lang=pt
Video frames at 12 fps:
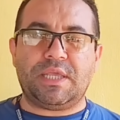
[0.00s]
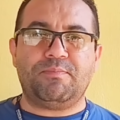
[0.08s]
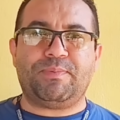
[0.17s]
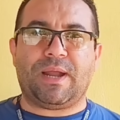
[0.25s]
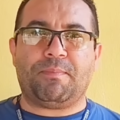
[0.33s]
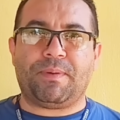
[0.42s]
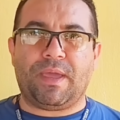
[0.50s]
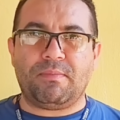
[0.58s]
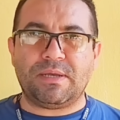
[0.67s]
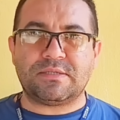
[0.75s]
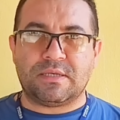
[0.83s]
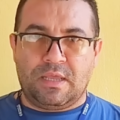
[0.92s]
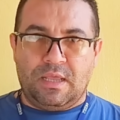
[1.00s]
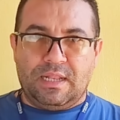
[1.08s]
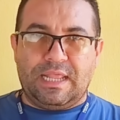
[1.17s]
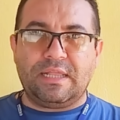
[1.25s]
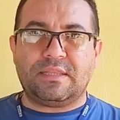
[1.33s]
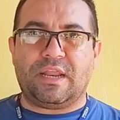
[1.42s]
aqui em Pirapemas
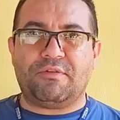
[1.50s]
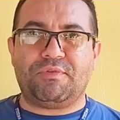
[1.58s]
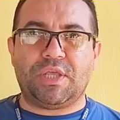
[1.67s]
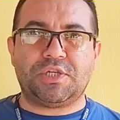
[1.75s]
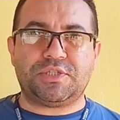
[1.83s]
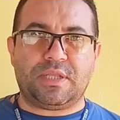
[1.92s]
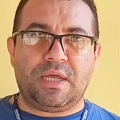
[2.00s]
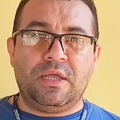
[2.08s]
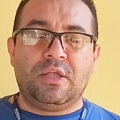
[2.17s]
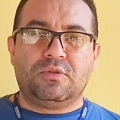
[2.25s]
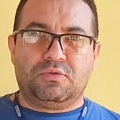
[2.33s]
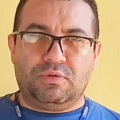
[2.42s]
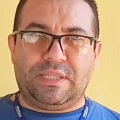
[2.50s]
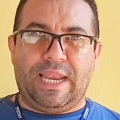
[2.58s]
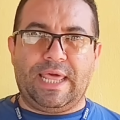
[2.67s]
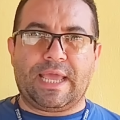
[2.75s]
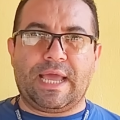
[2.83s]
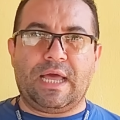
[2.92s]
na entrevista do
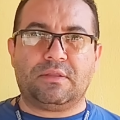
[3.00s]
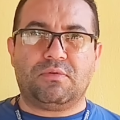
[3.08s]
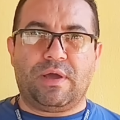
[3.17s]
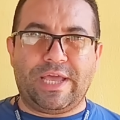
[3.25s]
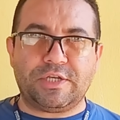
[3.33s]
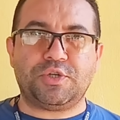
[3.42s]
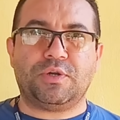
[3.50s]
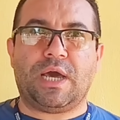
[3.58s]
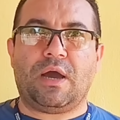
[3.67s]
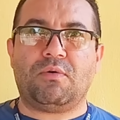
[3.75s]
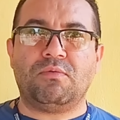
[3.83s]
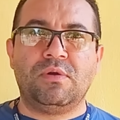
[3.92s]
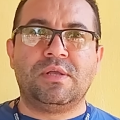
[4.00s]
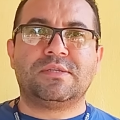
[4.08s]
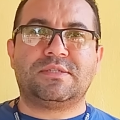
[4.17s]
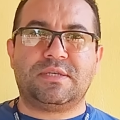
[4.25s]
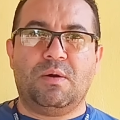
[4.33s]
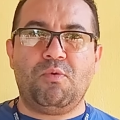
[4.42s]
delegado regional
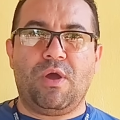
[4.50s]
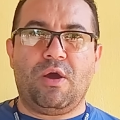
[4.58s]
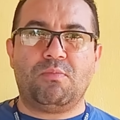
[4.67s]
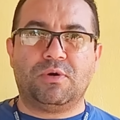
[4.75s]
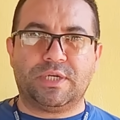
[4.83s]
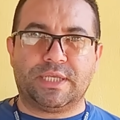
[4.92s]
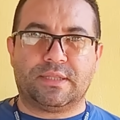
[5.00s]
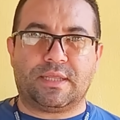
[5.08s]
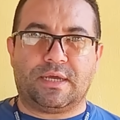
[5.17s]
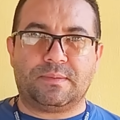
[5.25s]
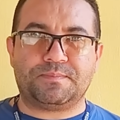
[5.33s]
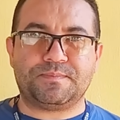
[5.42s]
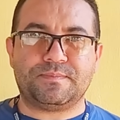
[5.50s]
Samuel Morita.